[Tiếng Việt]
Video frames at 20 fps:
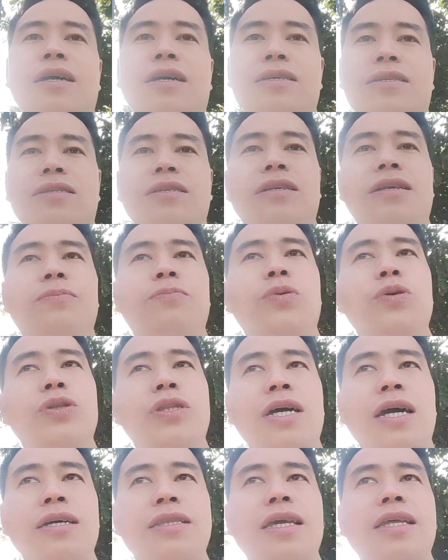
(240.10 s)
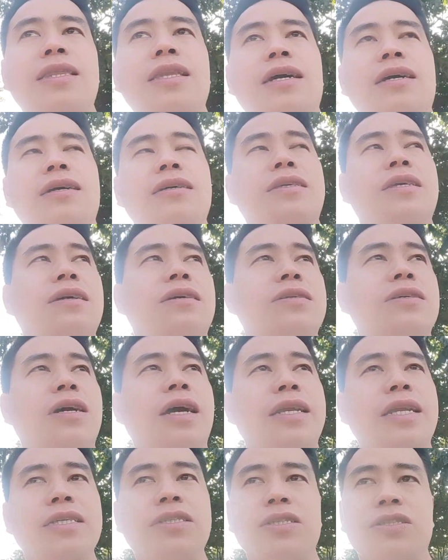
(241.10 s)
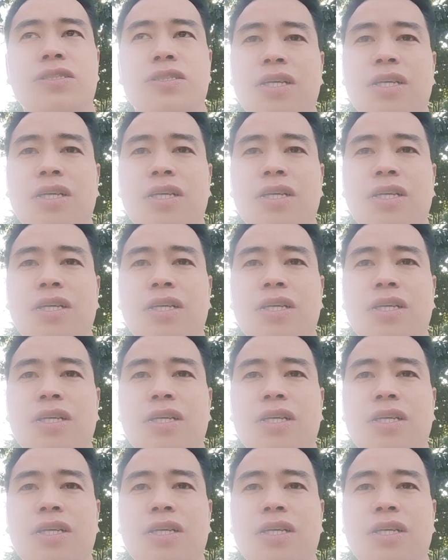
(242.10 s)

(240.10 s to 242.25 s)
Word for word: xử lý bút thơ tên đỡ chỉ cho hãy nên cho